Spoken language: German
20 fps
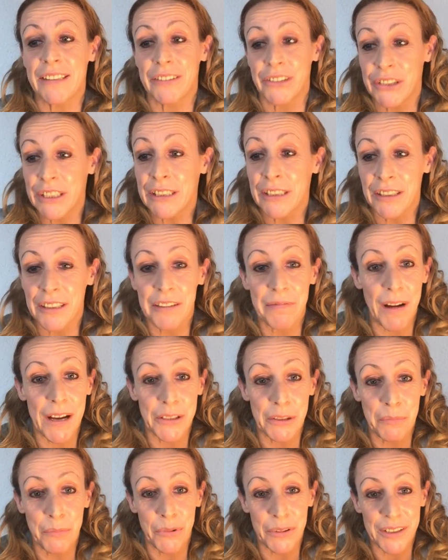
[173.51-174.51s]
Es steht in
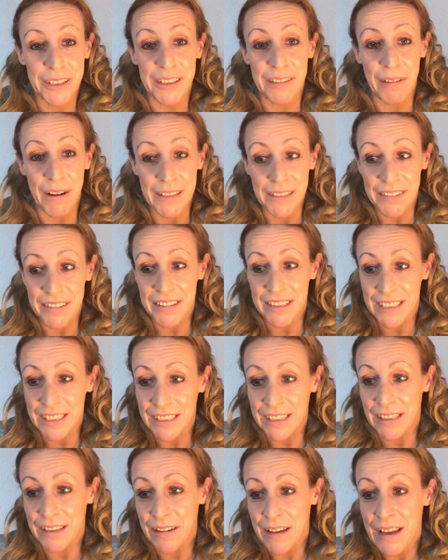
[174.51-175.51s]
2. Mose
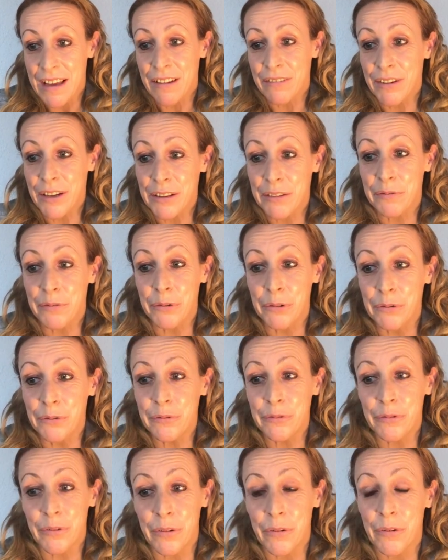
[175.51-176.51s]
20, Vers
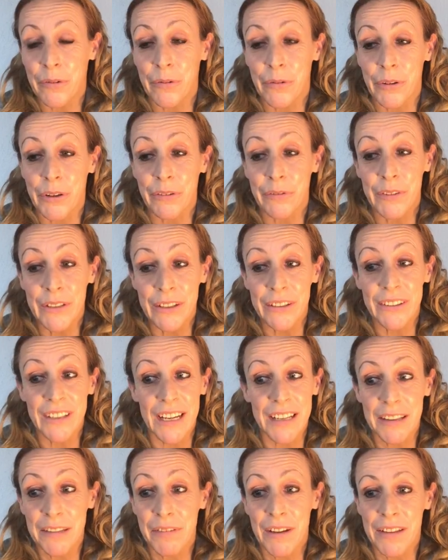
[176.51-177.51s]
5 oder
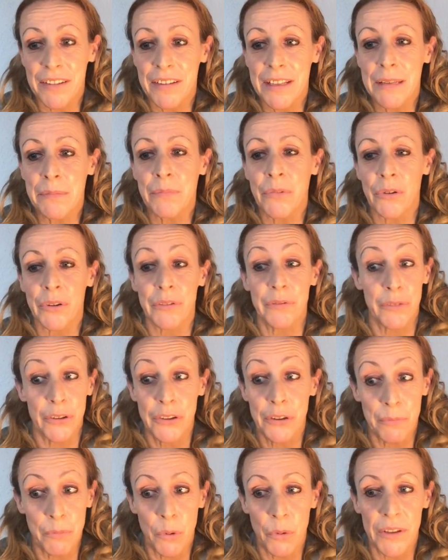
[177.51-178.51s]
34, Vers 7 oder
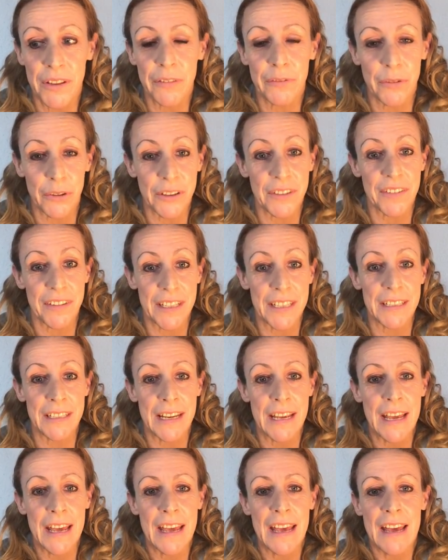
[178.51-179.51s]
4. Mose
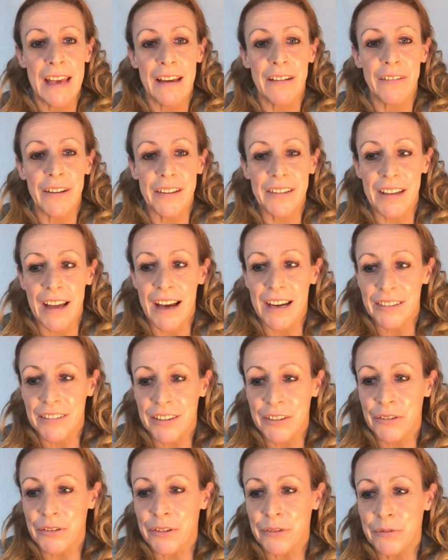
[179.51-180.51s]
14, Vers
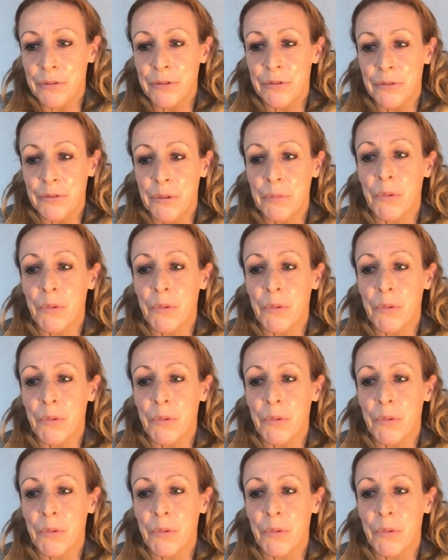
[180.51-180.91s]
18 oder 5.